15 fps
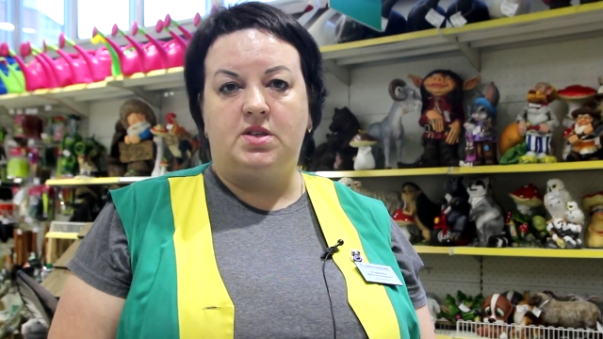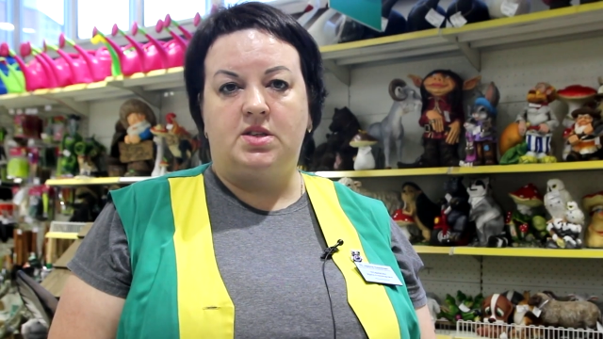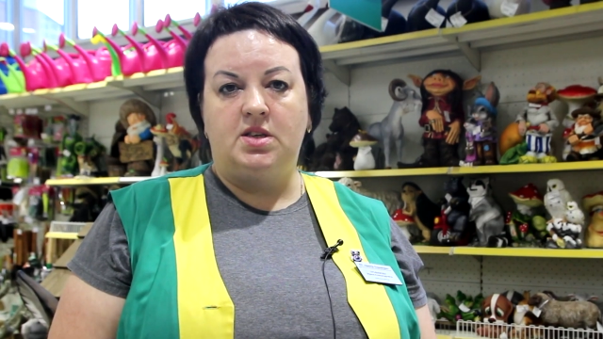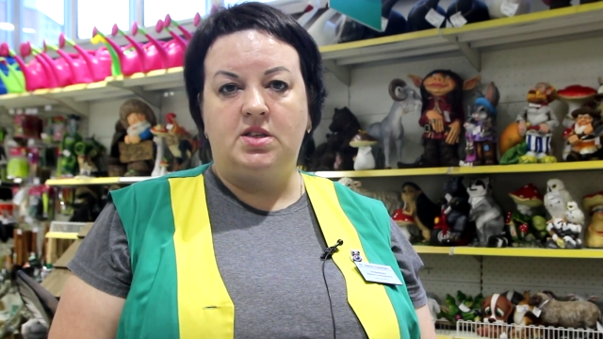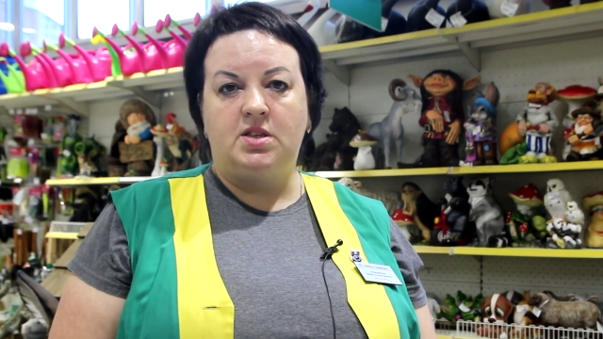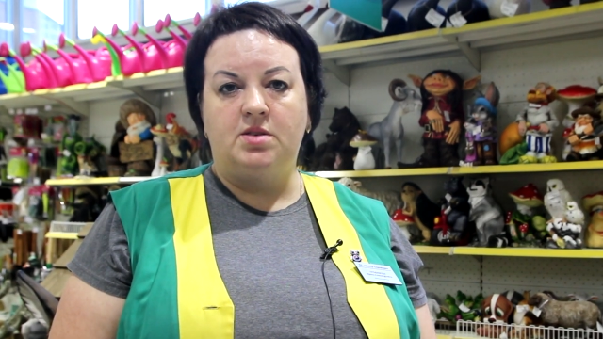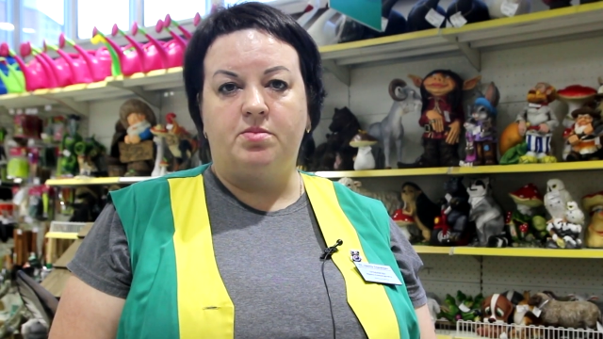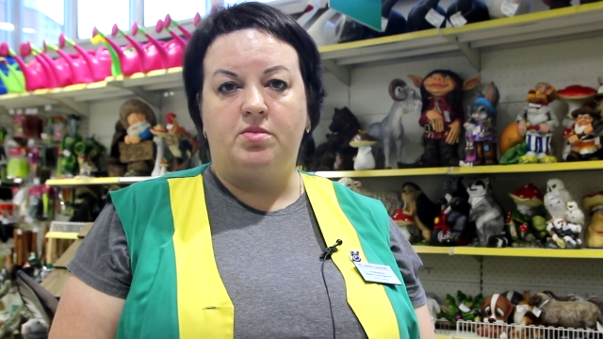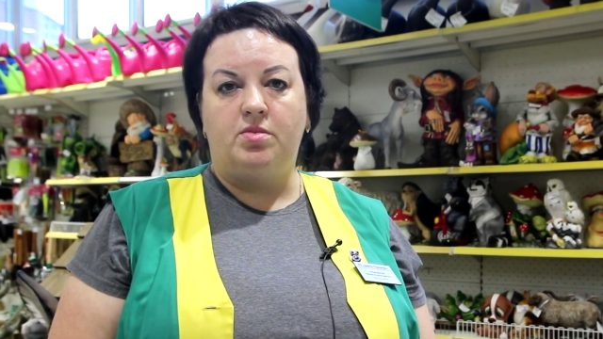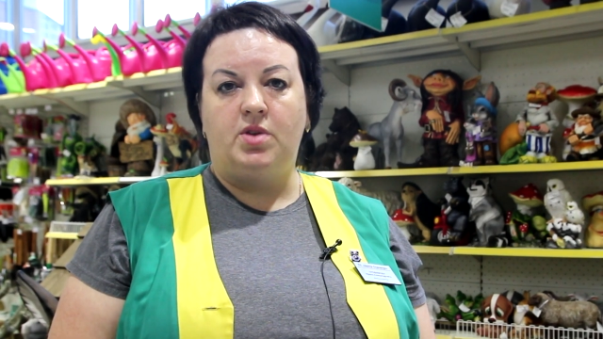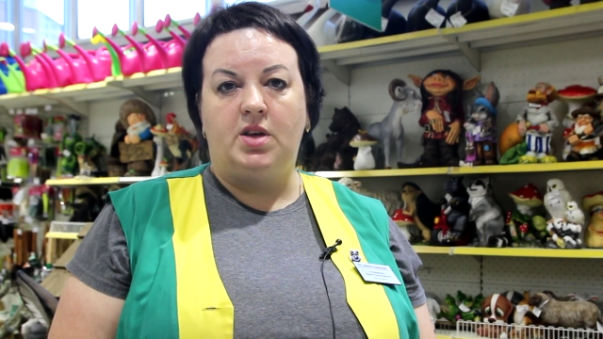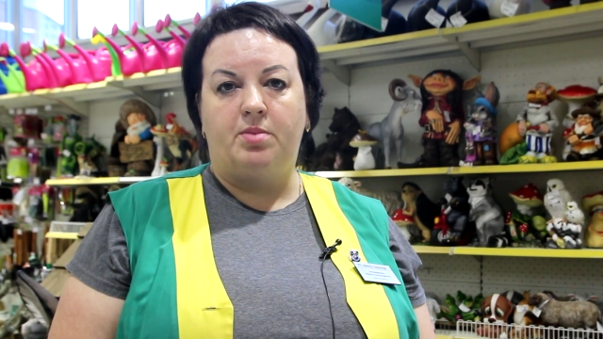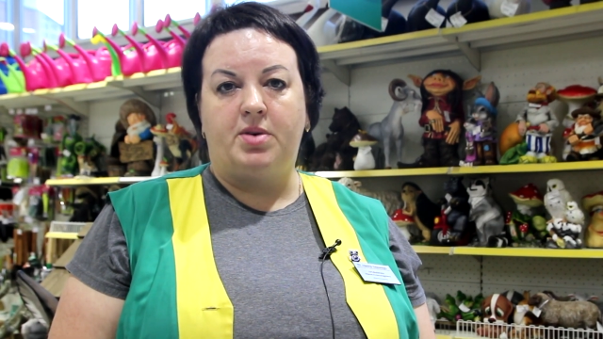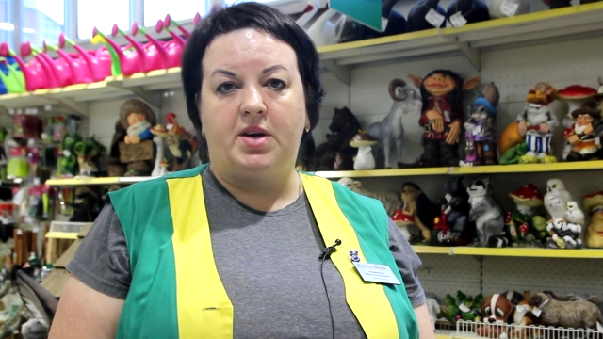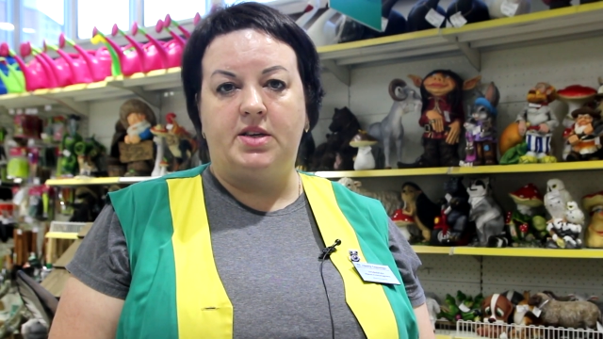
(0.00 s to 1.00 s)
с этим
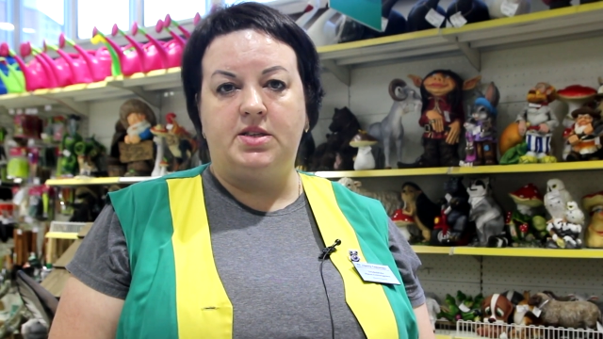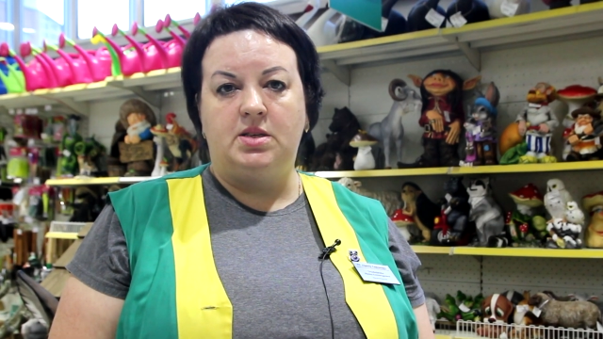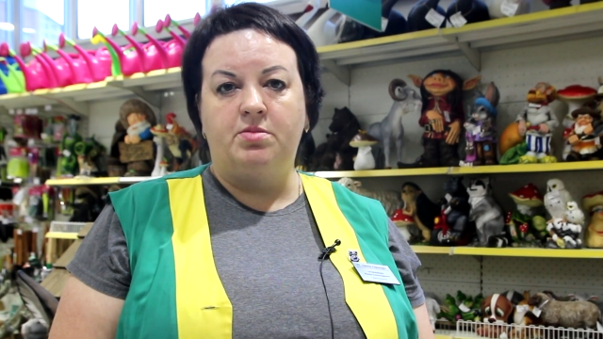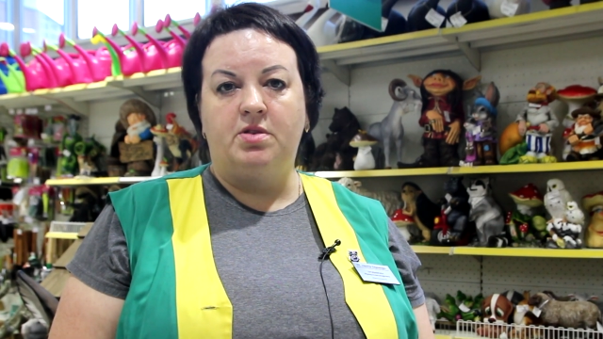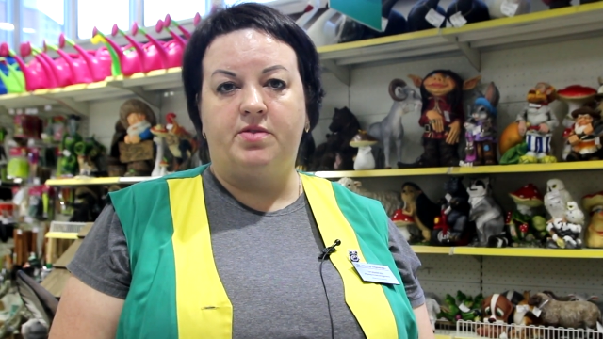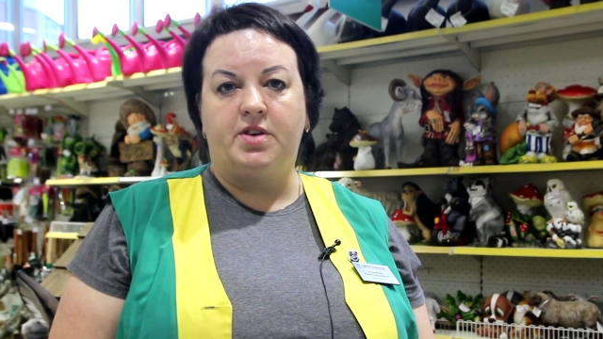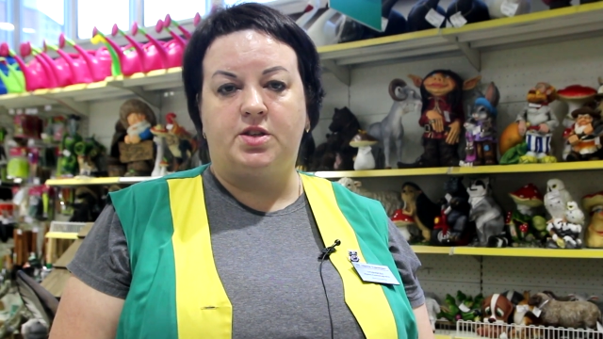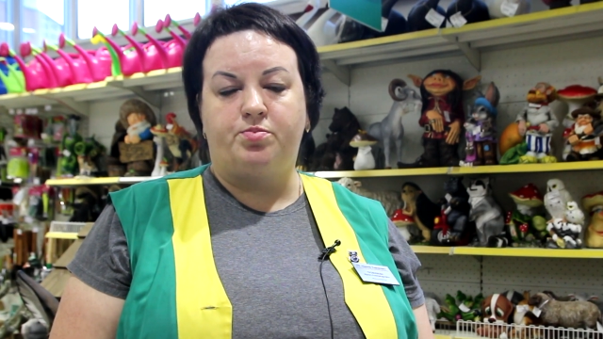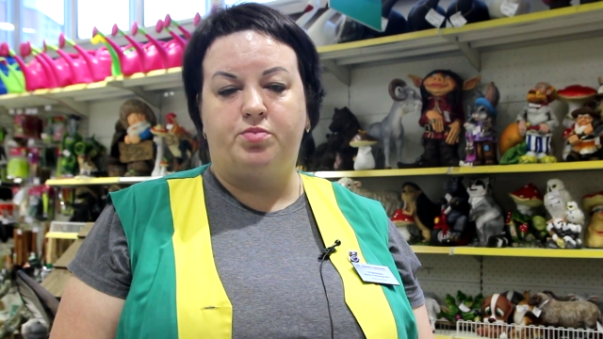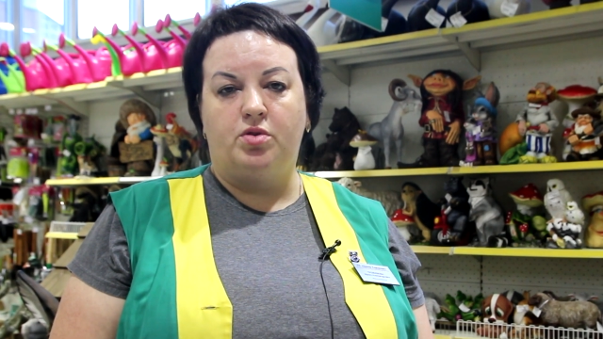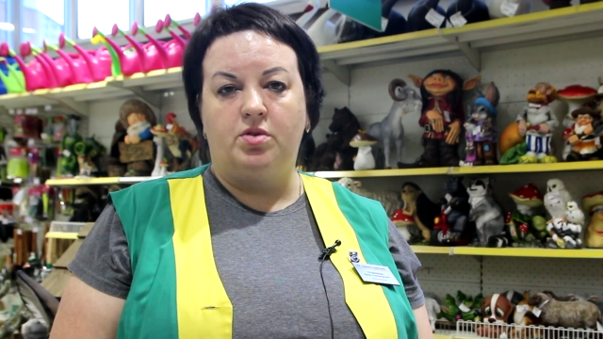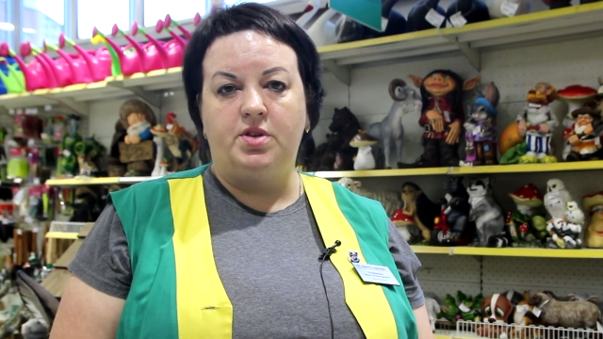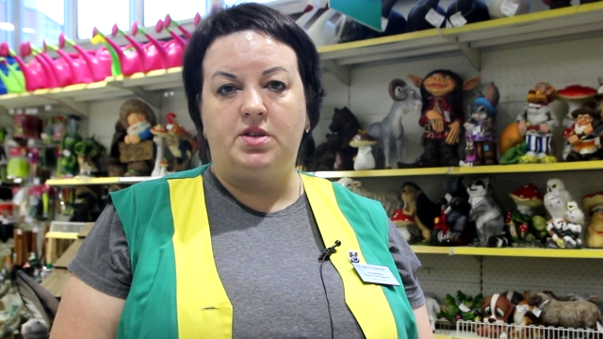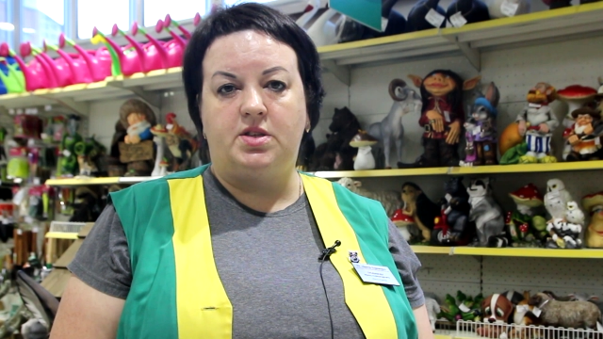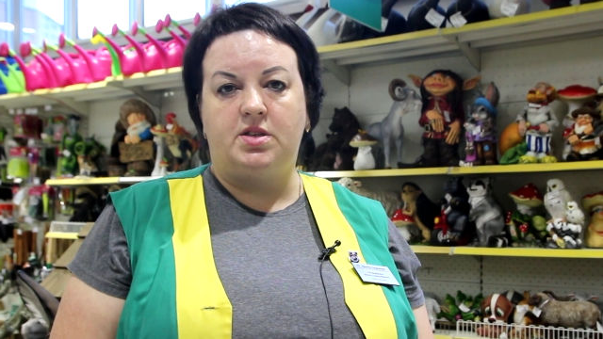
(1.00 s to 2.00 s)
необходимо
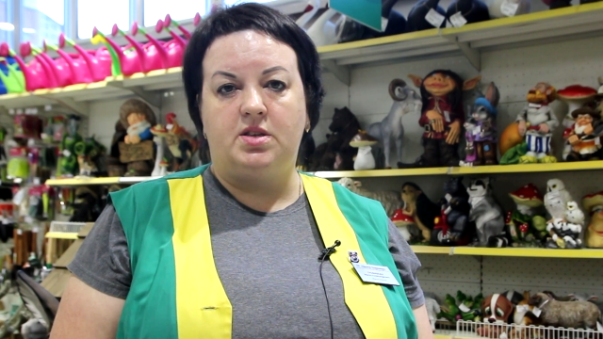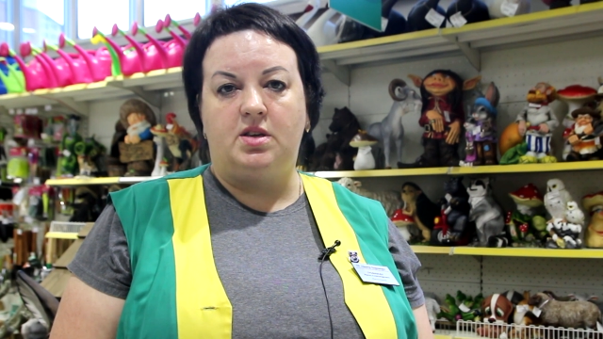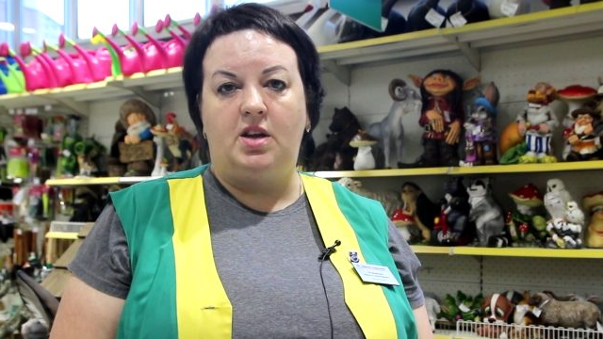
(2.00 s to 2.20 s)
восполнить